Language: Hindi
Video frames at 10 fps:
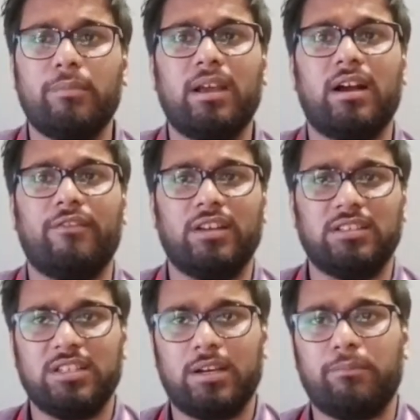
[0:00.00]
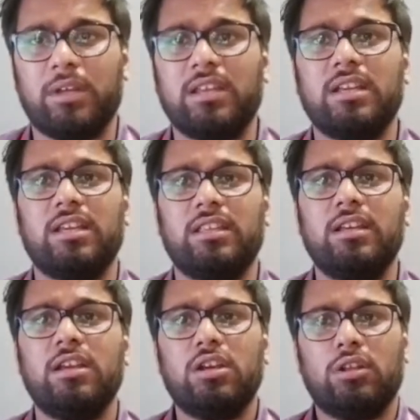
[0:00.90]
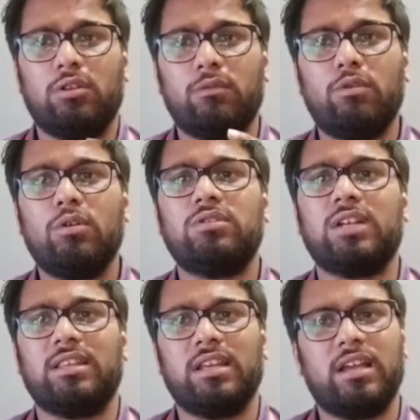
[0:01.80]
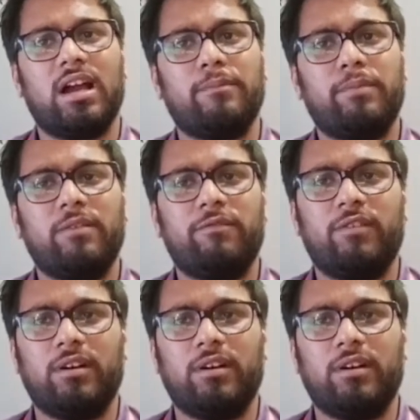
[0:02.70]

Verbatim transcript: में काफी अच्छी कप्तानी की थी तो वो चाहते हैं कि आईपीएल